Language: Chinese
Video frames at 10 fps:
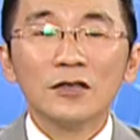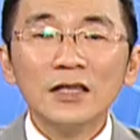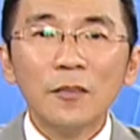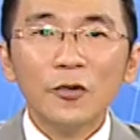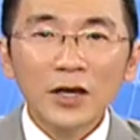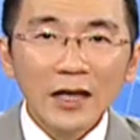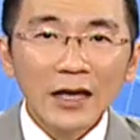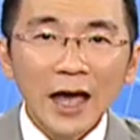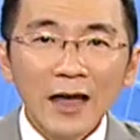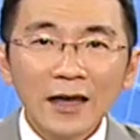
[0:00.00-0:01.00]
我真的不
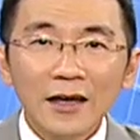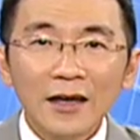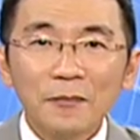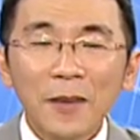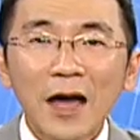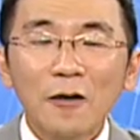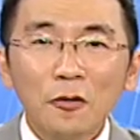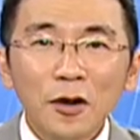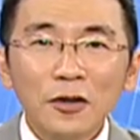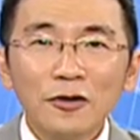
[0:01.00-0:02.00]
应该把
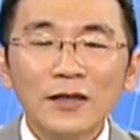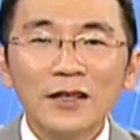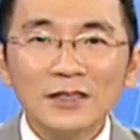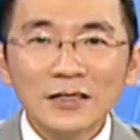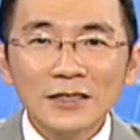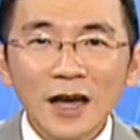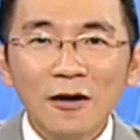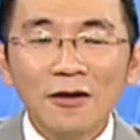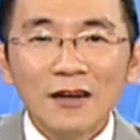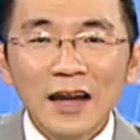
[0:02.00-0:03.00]
会员的绩
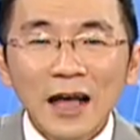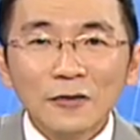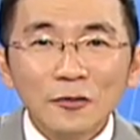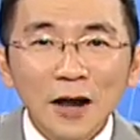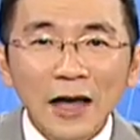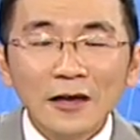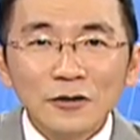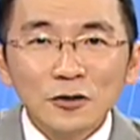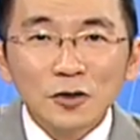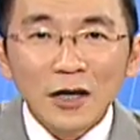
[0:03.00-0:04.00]
效拿出来
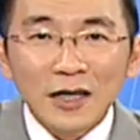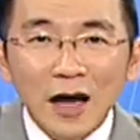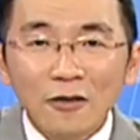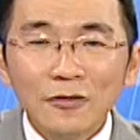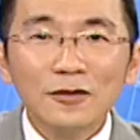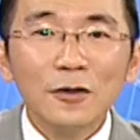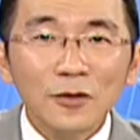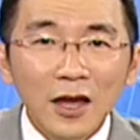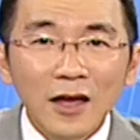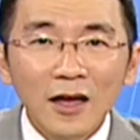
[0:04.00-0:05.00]
炫耀，对
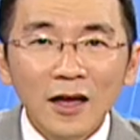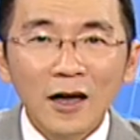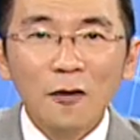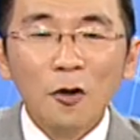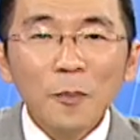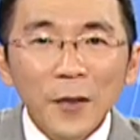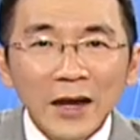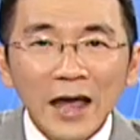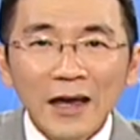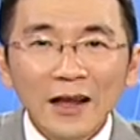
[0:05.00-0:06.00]
不对？我
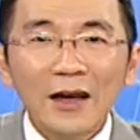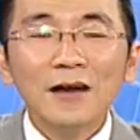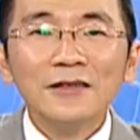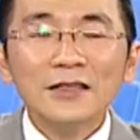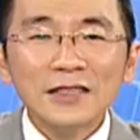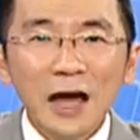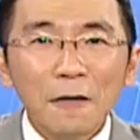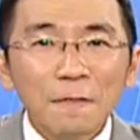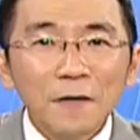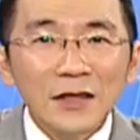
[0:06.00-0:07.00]
本来呢是想
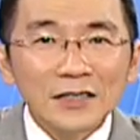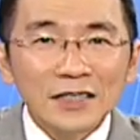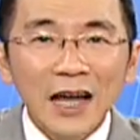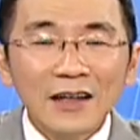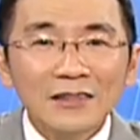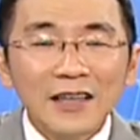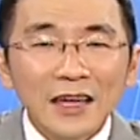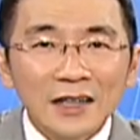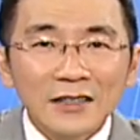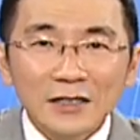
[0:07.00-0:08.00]
要分享这
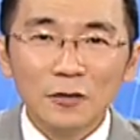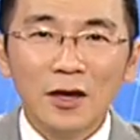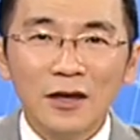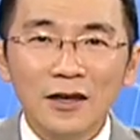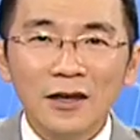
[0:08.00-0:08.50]
一个喜悦，